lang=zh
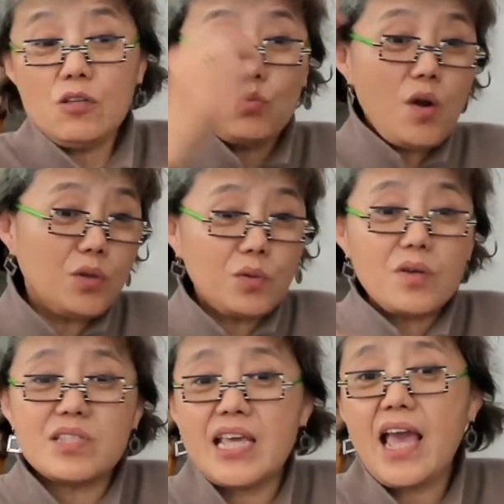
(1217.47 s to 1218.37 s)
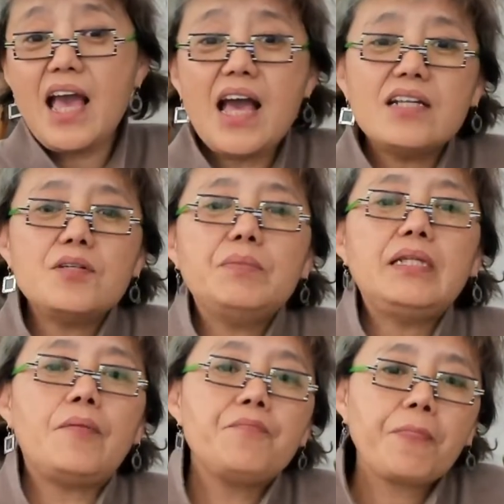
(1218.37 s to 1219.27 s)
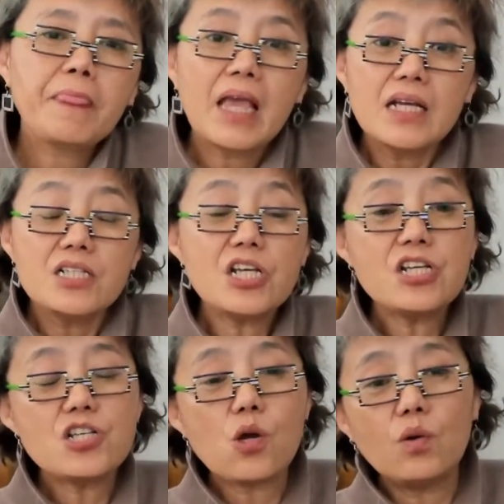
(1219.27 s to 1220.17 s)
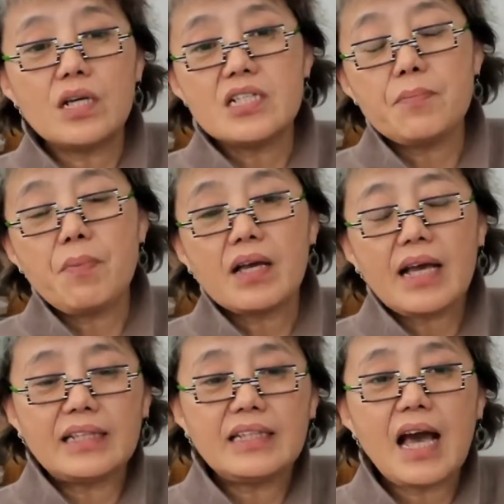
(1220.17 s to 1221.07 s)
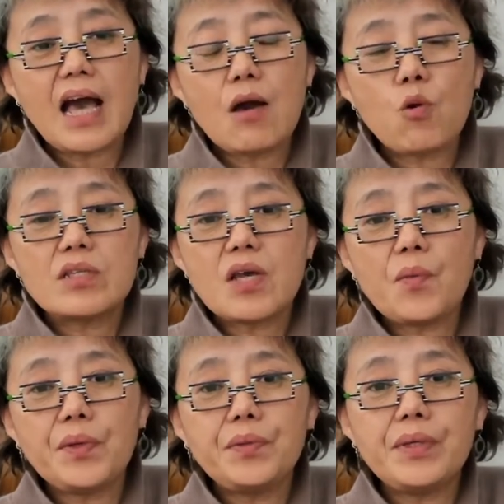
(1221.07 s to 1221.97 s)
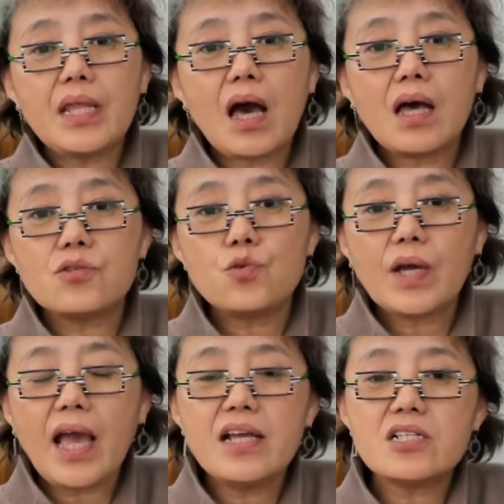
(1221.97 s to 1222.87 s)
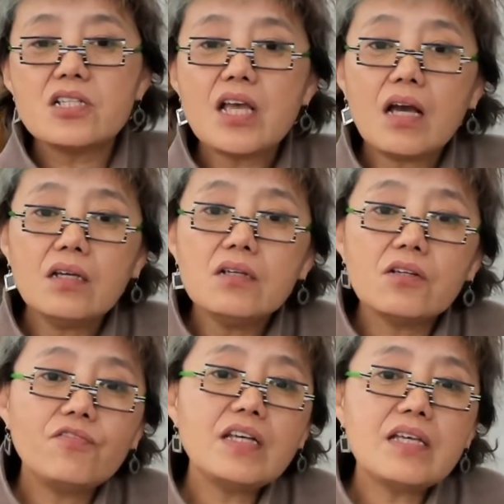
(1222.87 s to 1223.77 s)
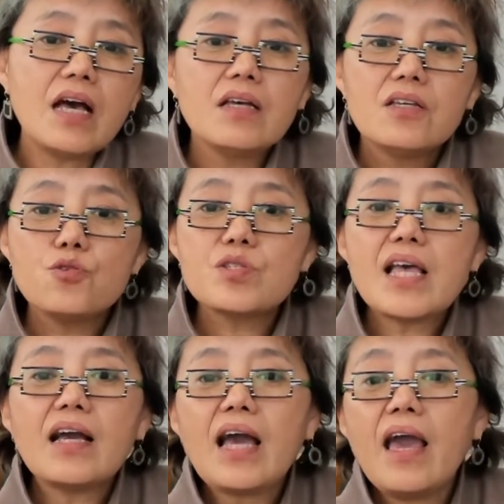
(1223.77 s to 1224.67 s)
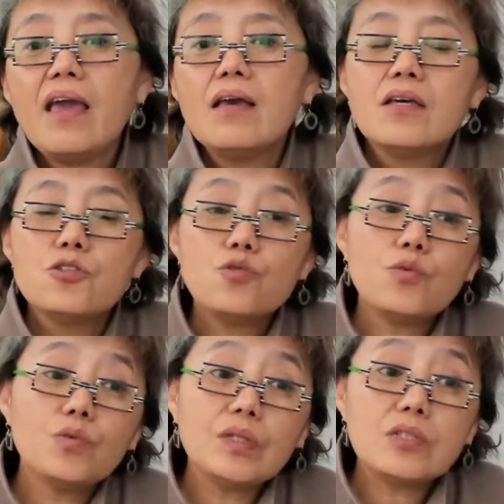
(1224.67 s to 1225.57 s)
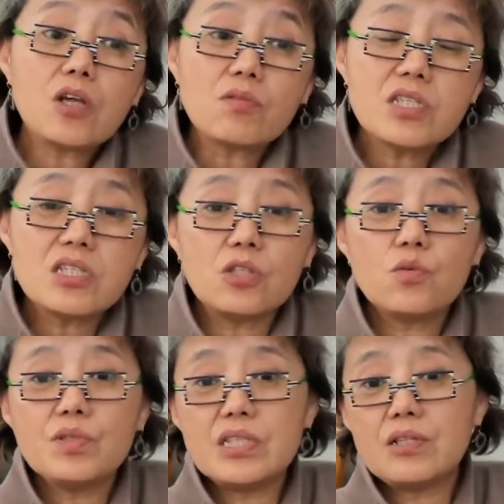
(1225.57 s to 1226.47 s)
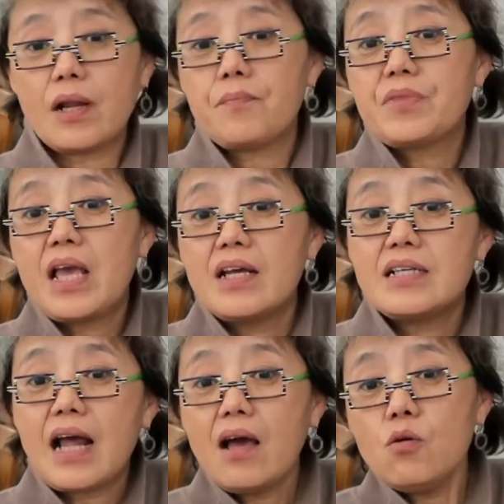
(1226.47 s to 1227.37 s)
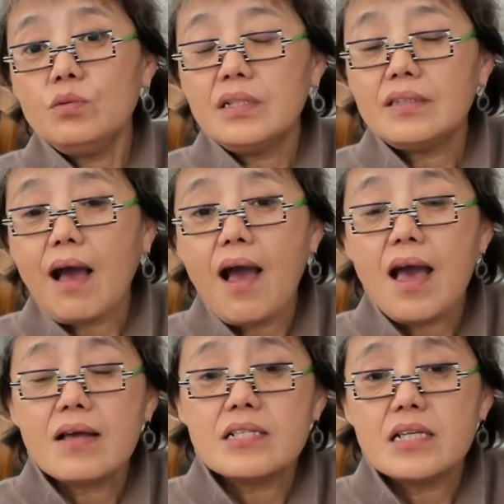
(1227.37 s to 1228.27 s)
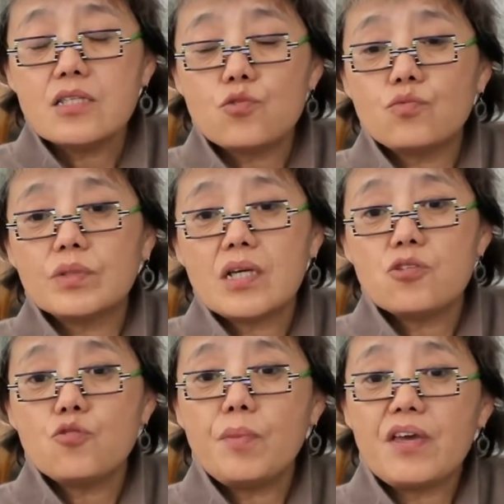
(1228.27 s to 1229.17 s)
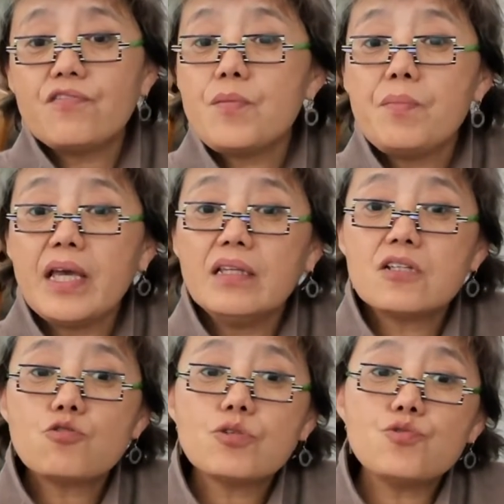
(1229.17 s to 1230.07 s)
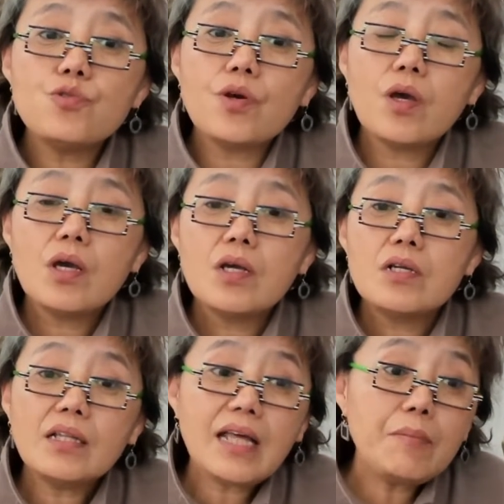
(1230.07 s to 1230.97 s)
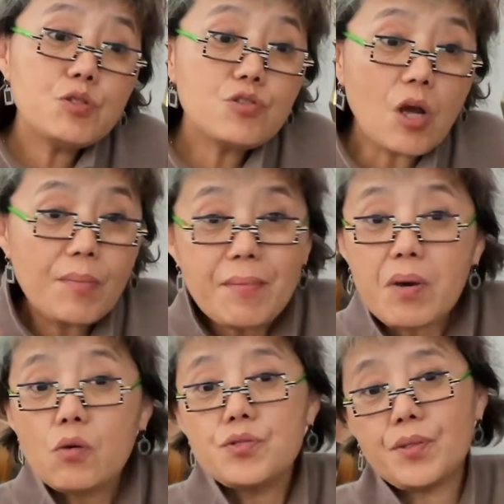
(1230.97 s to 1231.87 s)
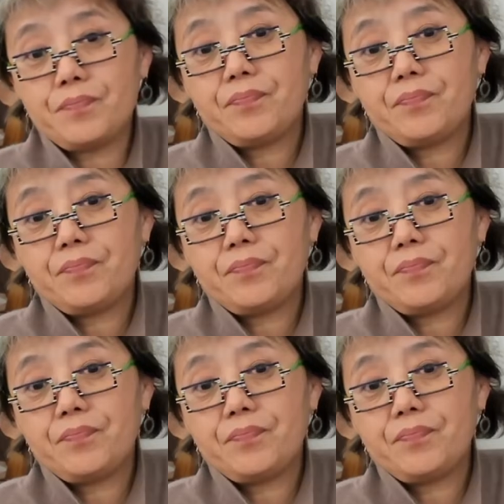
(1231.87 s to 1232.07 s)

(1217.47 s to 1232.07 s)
呦，多少多少钱啊什么的。”这时候呢，这帮坎大哈皇家卫队的啊，就开始向各个方向就散开，就找自己东西去了。然后呢，他这组呢就被分配呢说去让他们去找面包去。